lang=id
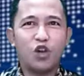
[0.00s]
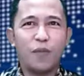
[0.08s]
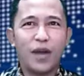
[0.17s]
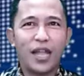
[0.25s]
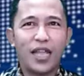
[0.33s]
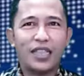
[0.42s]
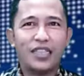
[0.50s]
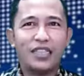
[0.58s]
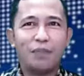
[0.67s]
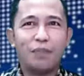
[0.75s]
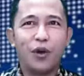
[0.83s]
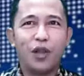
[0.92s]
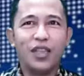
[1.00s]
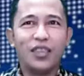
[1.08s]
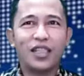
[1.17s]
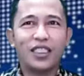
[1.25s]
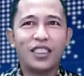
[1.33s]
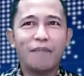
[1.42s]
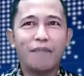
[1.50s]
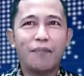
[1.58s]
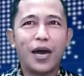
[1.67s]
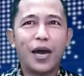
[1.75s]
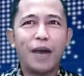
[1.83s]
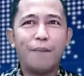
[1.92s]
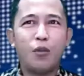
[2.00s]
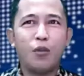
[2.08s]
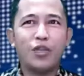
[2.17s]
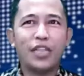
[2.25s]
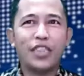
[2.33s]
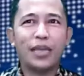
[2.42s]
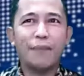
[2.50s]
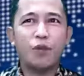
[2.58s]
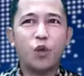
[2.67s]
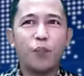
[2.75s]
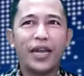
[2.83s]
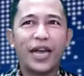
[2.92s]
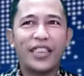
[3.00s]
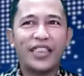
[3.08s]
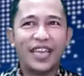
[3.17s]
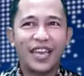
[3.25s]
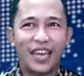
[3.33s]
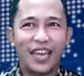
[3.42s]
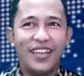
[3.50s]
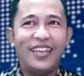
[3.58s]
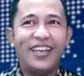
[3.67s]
Jawa Barat, jebol tertimpa ambruknya tembok penahan tanah